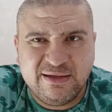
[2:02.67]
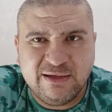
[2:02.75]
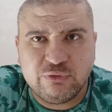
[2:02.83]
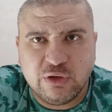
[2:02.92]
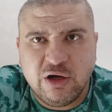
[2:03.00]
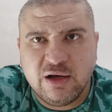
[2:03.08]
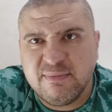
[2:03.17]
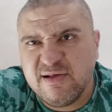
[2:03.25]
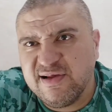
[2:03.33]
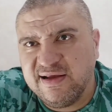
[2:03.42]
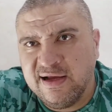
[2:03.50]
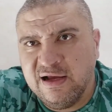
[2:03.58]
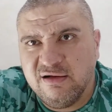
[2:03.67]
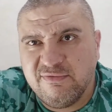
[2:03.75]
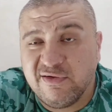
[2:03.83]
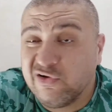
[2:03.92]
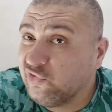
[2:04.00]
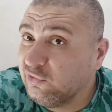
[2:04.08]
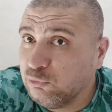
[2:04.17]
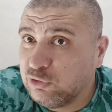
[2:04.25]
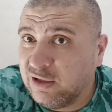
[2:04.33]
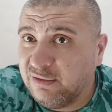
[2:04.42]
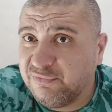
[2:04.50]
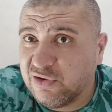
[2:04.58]
بتاعته نوعا ما سيئه فقصه
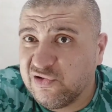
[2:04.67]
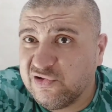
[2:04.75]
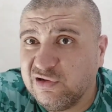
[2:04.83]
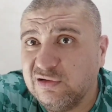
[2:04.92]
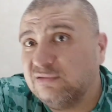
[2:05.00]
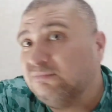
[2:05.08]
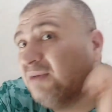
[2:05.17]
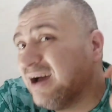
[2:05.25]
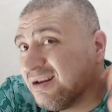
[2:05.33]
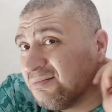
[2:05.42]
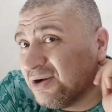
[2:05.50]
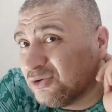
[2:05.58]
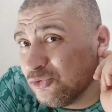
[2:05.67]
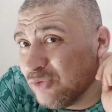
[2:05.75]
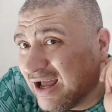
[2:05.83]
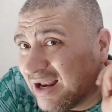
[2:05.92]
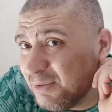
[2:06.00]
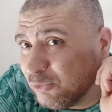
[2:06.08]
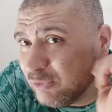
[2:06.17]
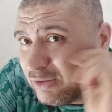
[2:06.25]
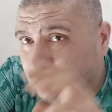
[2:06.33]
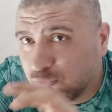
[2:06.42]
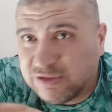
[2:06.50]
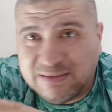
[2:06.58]
منتخب فرنسا بقى لما يطول حلبة
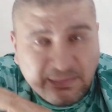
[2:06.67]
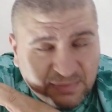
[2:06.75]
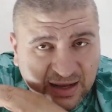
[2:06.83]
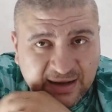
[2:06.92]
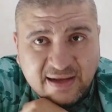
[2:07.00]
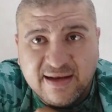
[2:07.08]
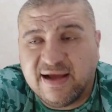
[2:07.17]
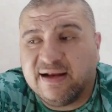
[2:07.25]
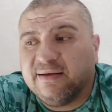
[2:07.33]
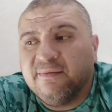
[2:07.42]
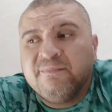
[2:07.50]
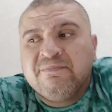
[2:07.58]
ودنه ده مبدئيا يعني